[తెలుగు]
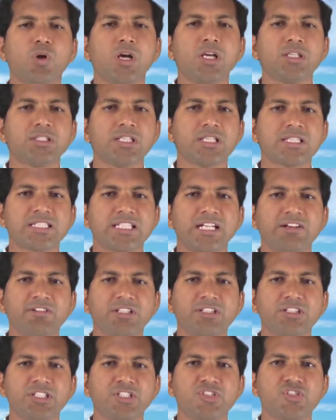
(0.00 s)
సువార్త
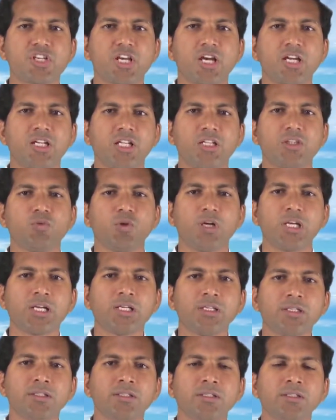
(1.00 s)
స్రవంతి ఛానల్ ద్వారా
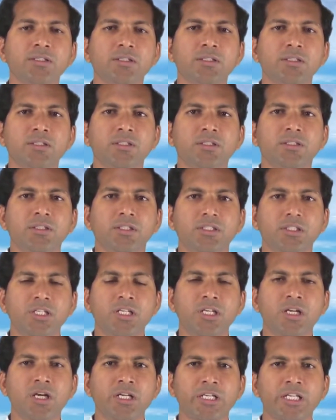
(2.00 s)

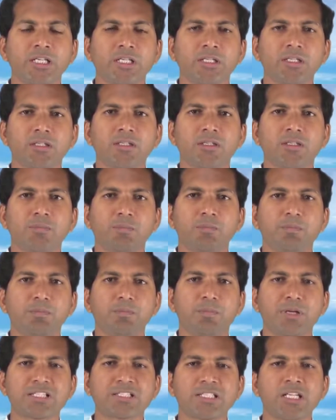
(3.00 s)
ఈనాటి
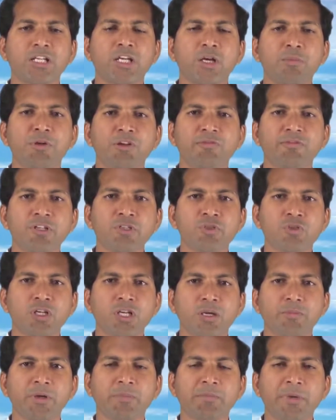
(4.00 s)
ప్రసంగమును
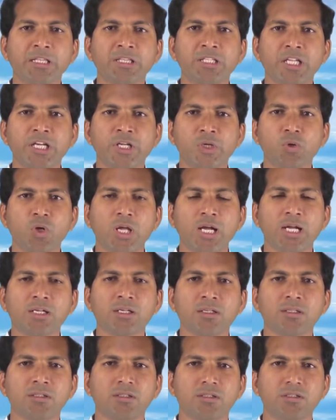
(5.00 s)
వింటున్న మేమందరినీ కూడా
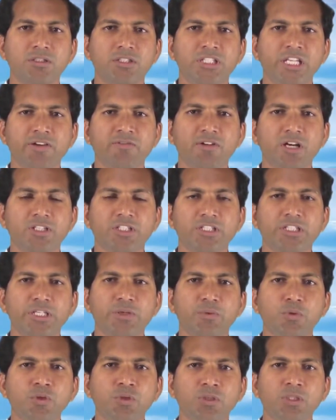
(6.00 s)
దేవాది
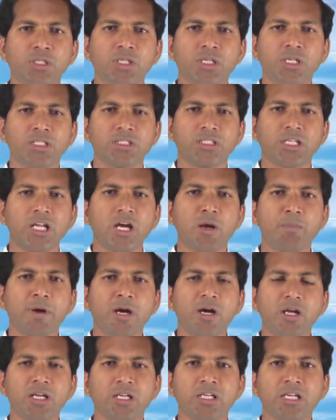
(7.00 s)
దేవుడు తన
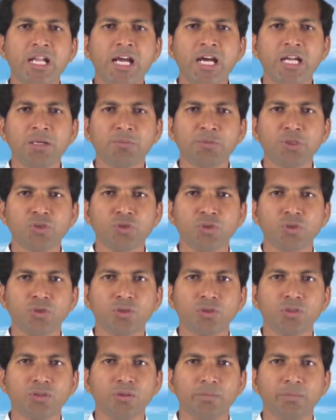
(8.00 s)
అపార జ్ఞానముతో
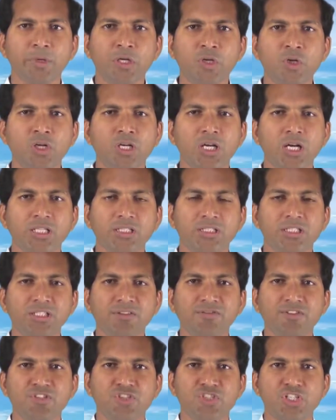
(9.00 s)
మెండుగా
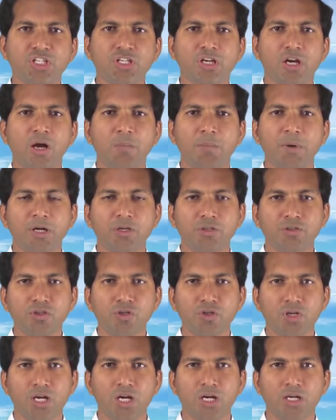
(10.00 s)
దీవించి
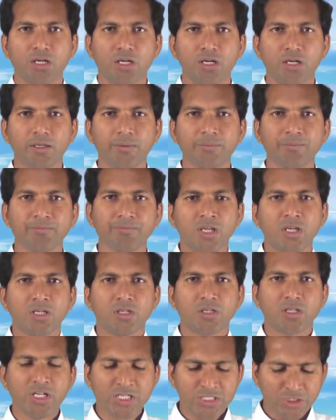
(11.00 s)
కాపాడుదురుగాక
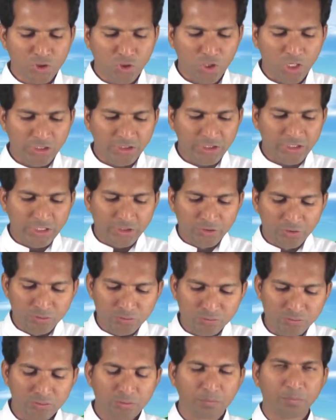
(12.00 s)
క్రీస్తునాథుని ఎందు
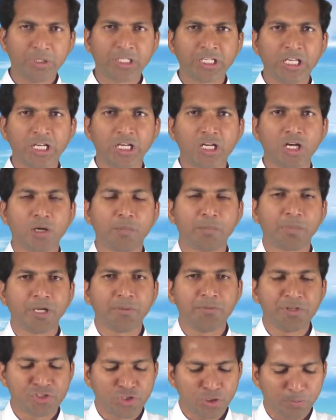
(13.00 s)
మిక్కిలిగా
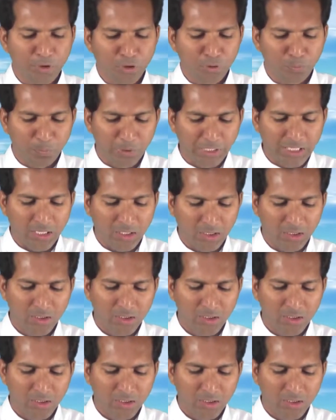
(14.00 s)
ప్రేమించబడు ప్రియ